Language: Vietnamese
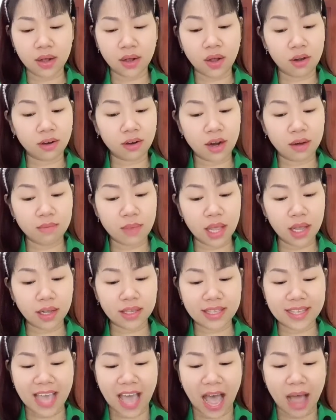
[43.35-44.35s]
con nên biết
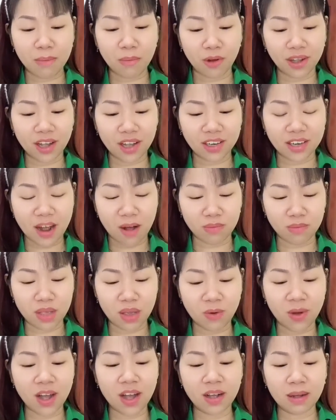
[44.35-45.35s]
giá mỗi cân đồng
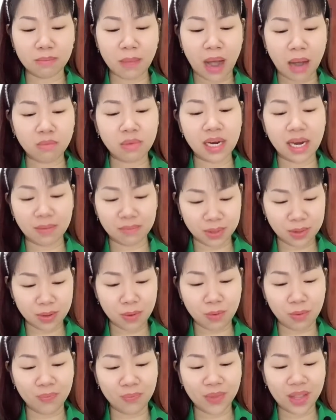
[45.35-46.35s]
nhiều hơn 35
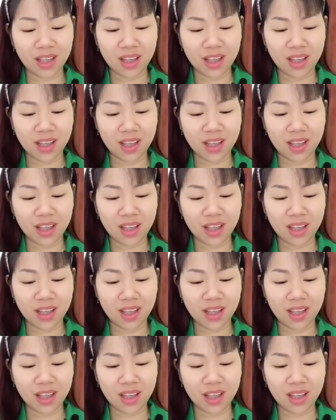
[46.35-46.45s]
xu.